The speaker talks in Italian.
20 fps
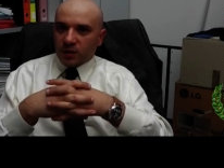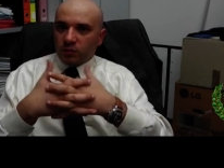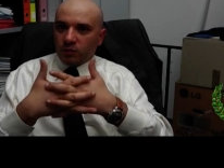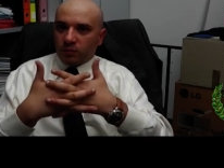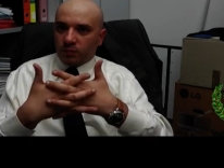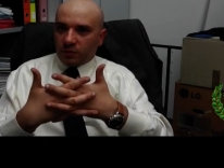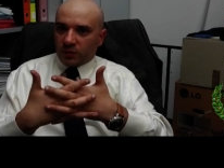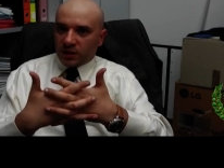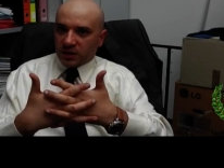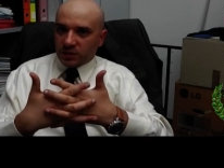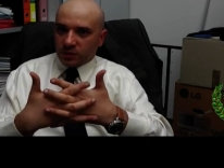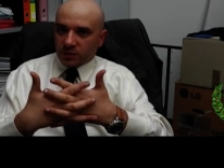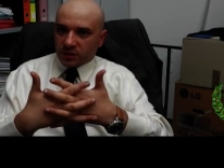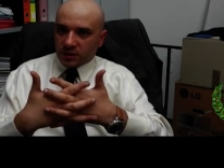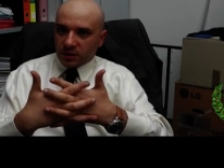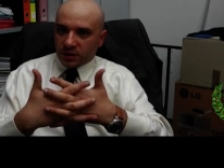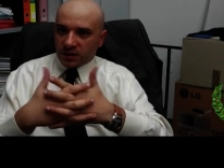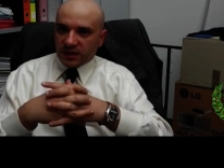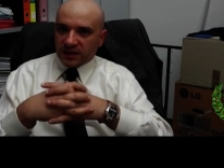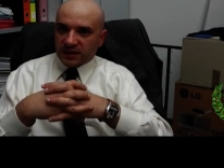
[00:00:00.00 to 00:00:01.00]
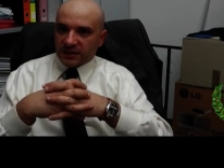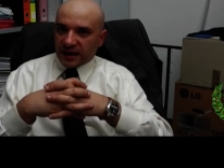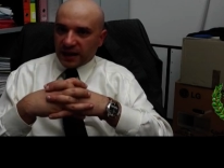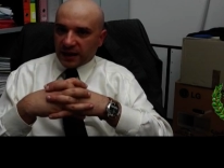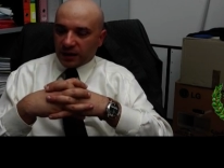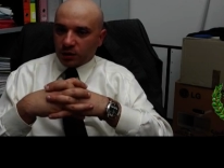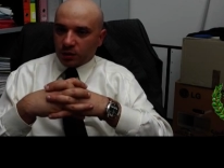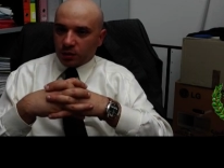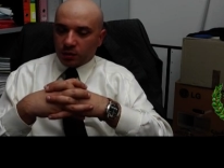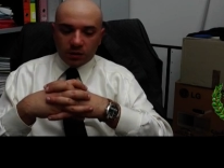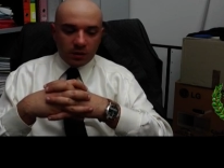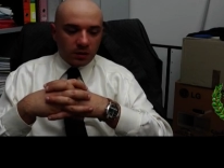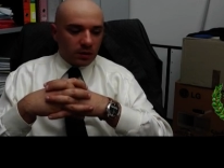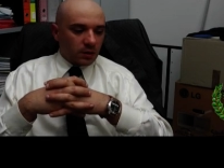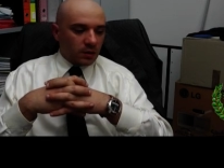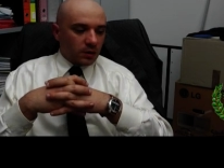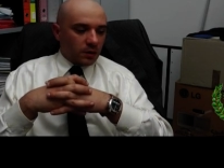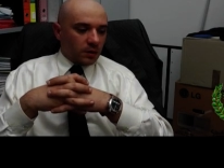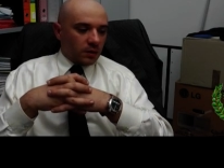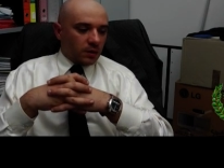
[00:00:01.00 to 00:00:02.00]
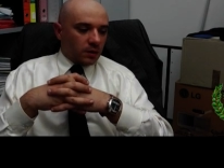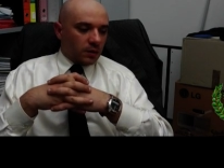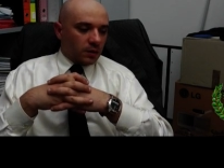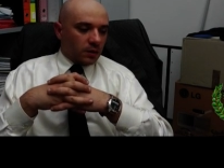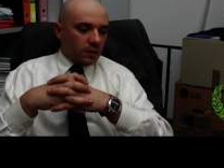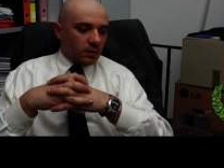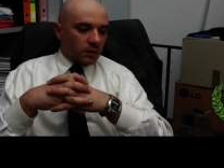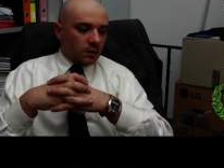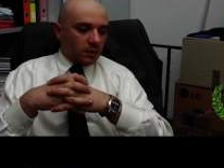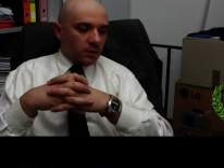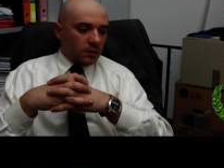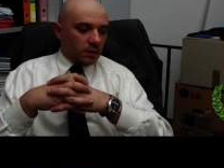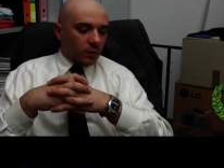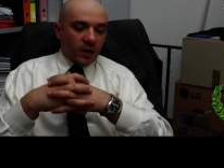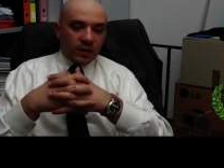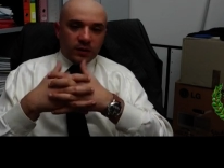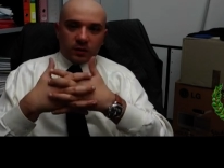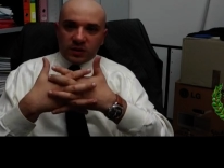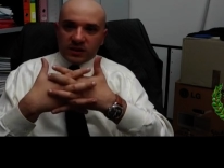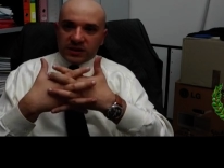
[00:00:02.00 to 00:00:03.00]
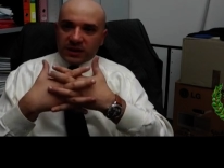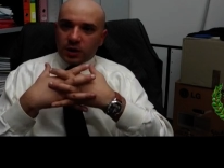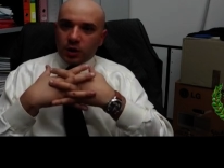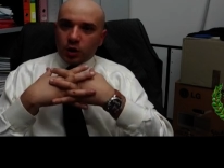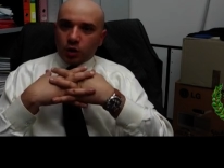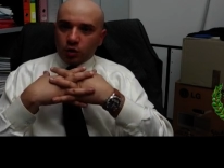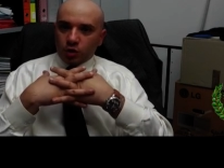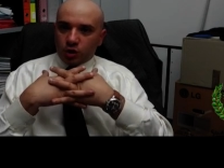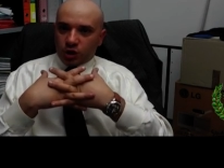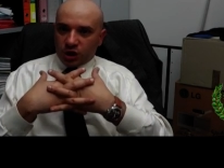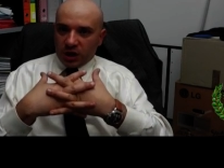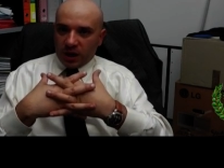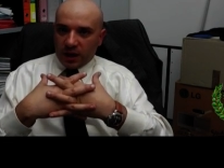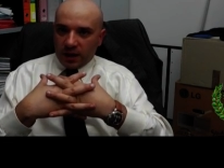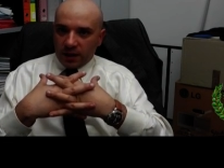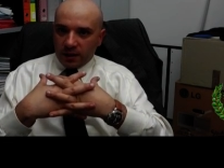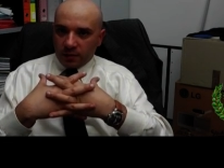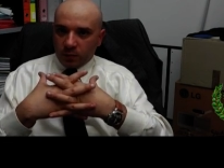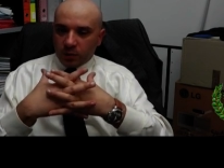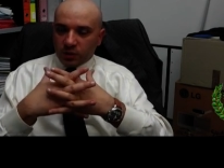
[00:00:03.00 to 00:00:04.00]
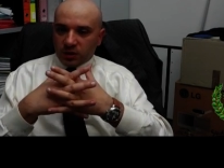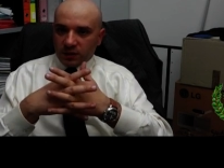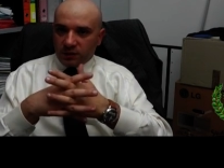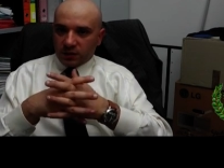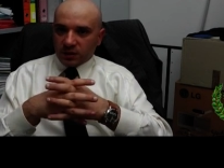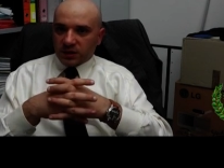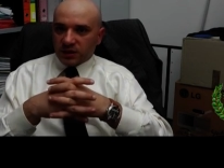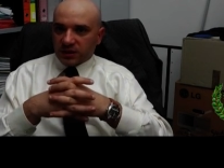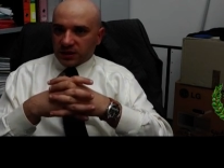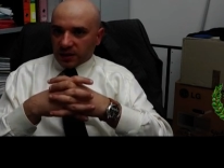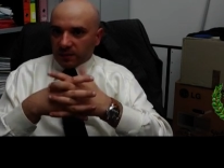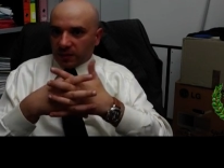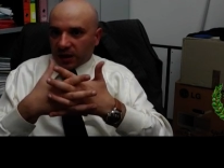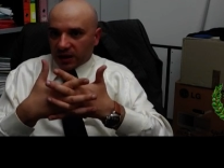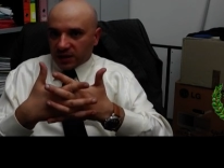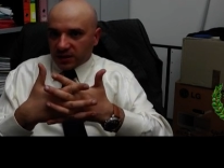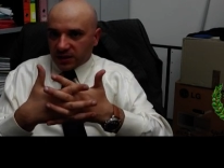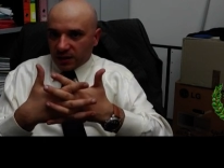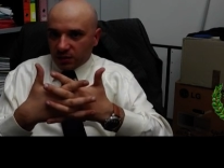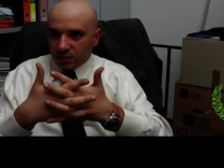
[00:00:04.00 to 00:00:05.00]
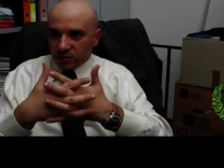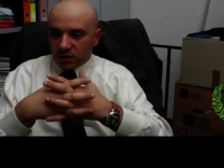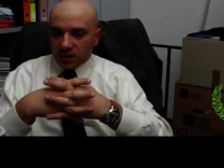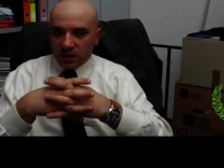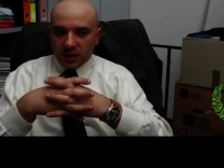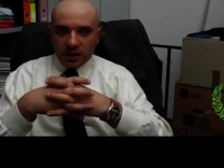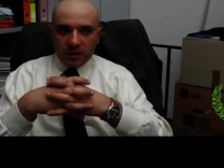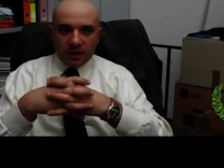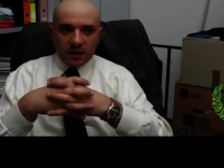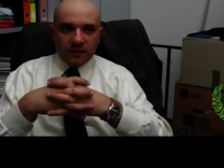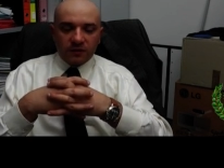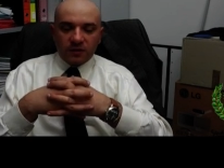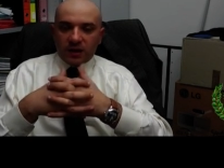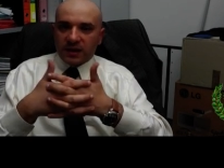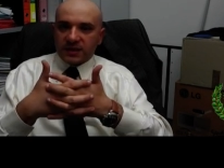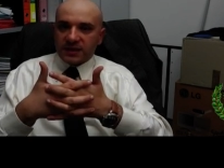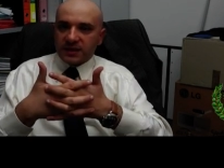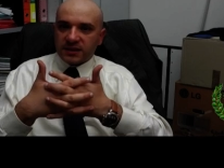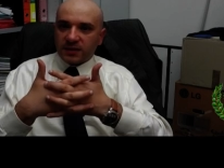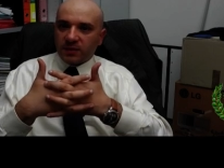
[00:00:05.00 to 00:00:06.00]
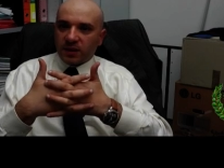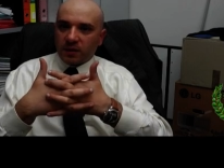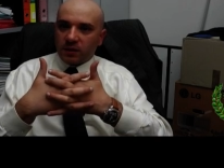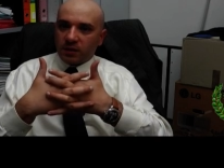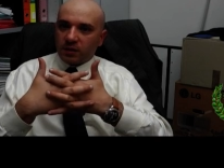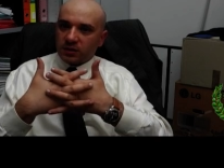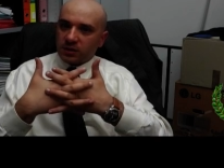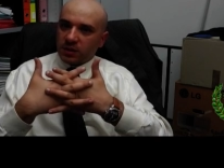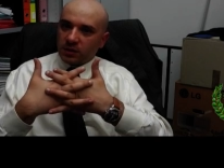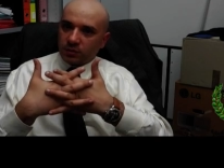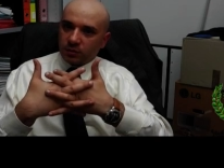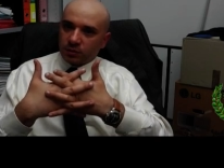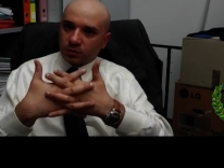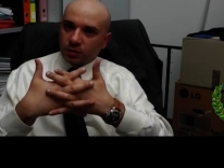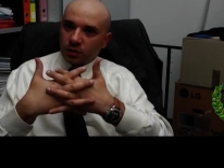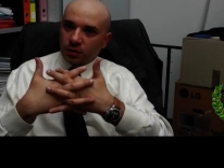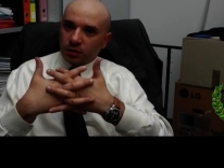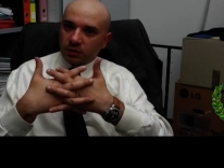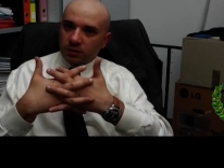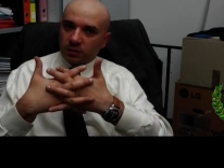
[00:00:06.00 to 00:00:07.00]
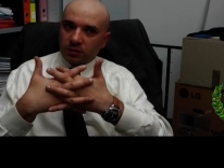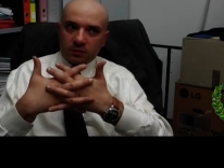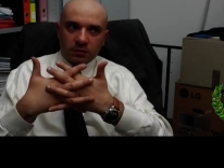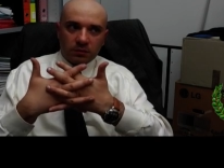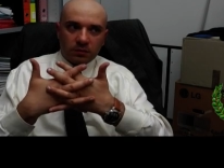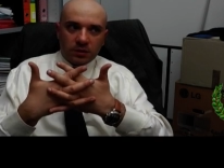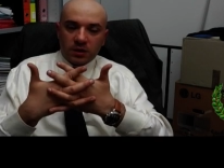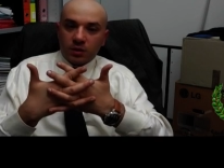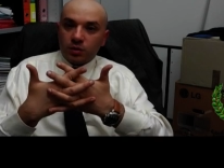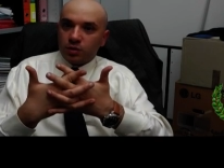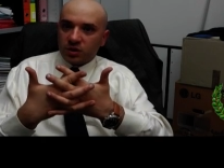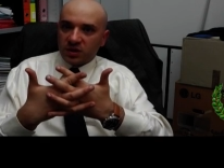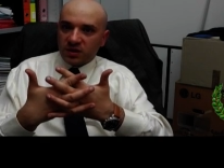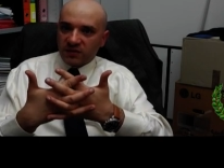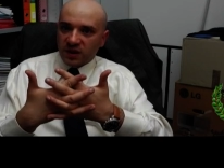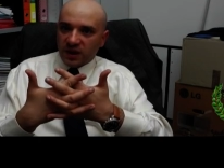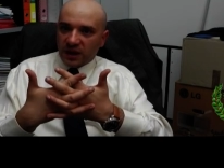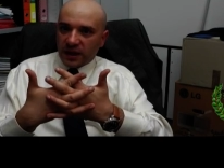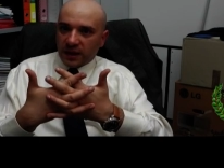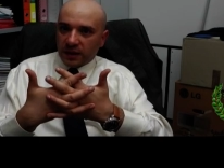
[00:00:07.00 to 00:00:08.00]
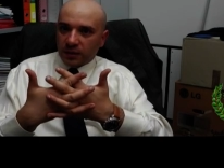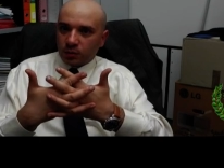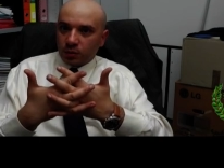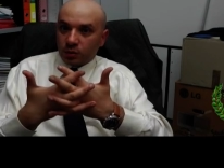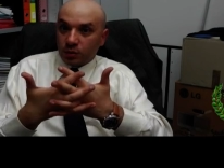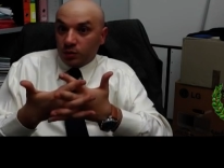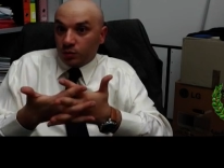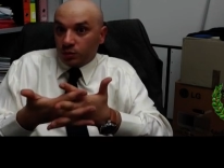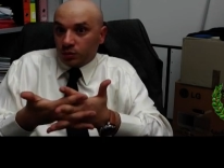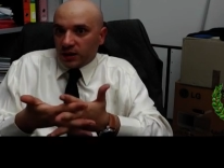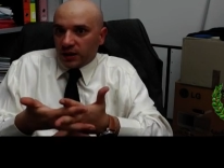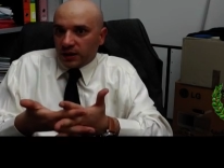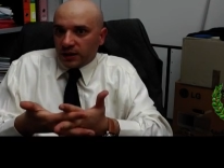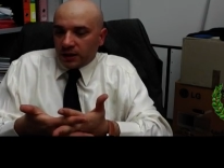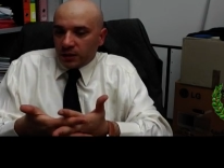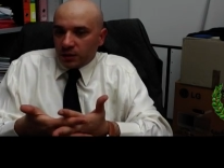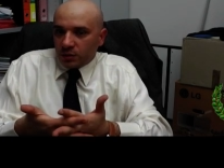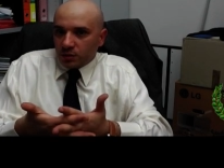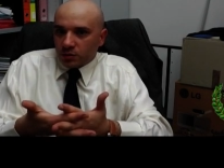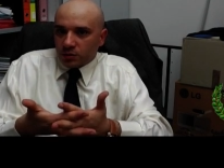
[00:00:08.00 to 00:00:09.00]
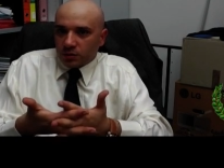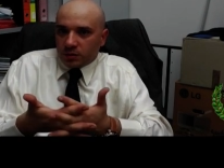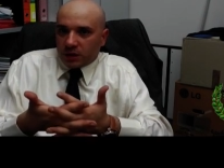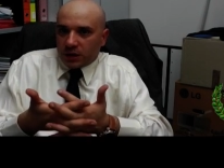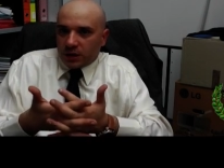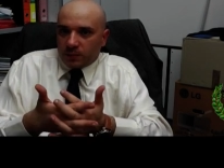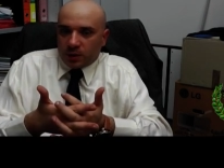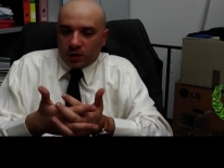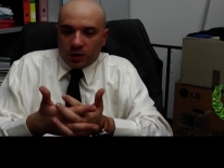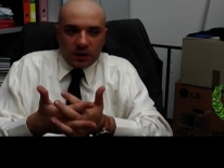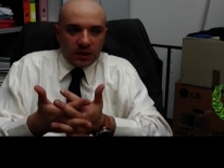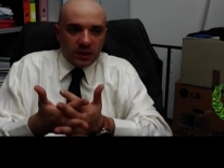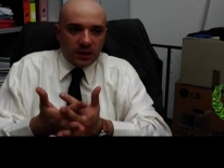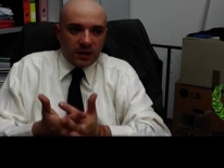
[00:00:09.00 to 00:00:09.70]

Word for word: un, una situazione di attacco. Eh, quando questa non c'è, molte volte sembra che sia così, la violenza sembra qualcosa del tutto eh, ingiustificato, inutile e dannoso, perché poi